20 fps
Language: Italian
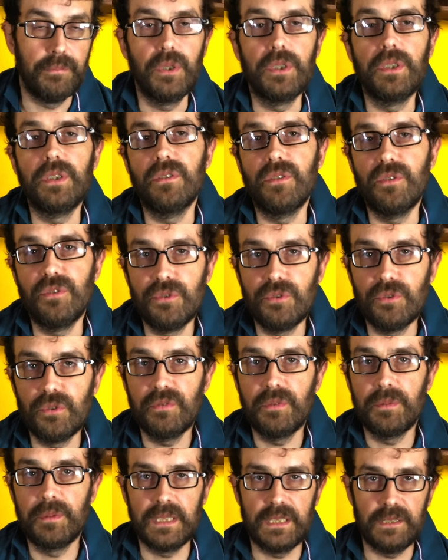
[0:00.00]
poi ognuno
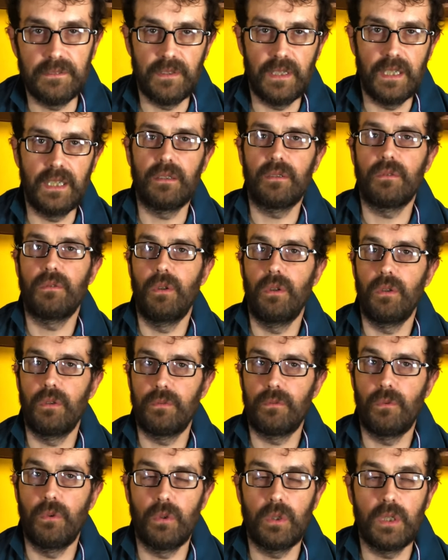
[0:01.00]
ovviamente fa quello,
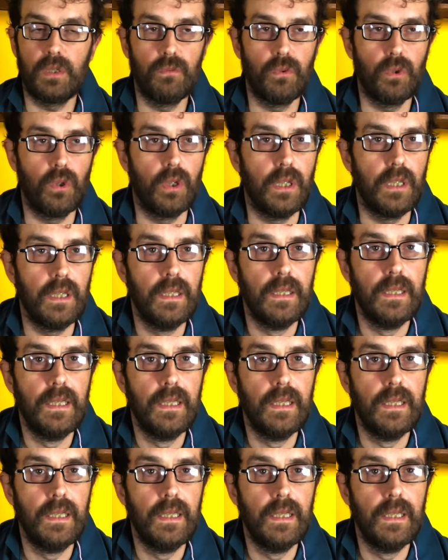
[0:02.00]
quello che vuole.